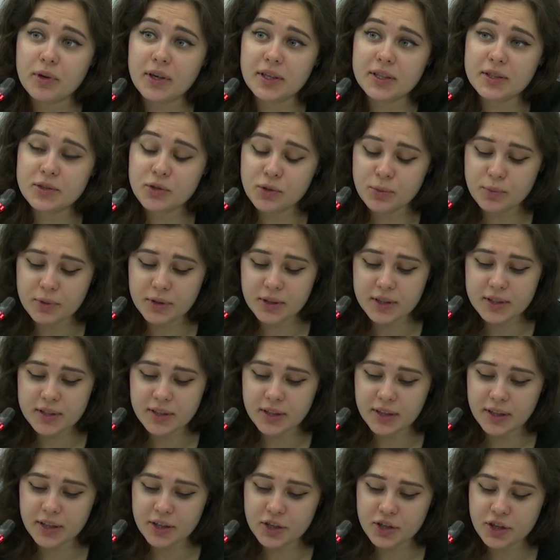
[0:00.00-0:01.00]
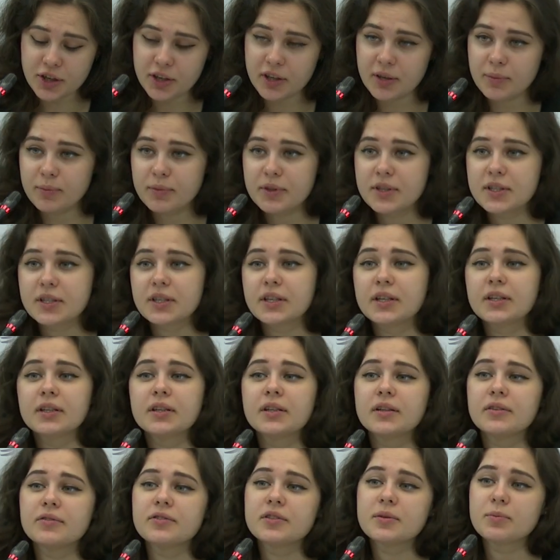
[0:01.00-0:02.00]
особенности лечения
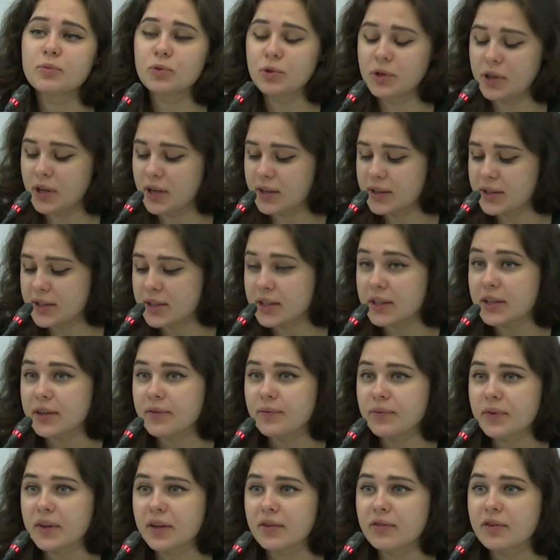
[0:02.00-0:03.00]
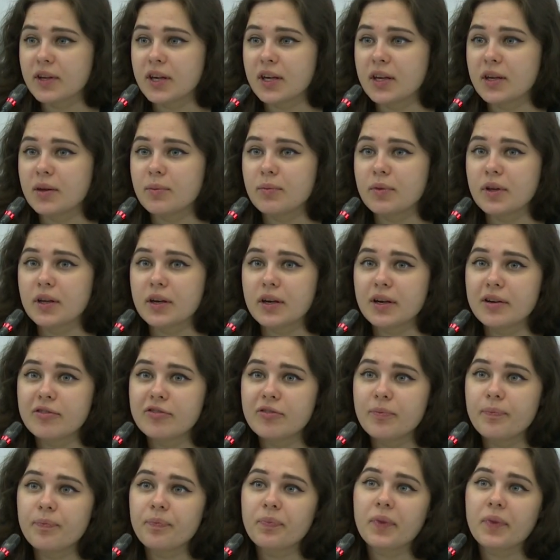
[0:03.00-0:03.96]
пациентов с мутацией в гене Бейрав,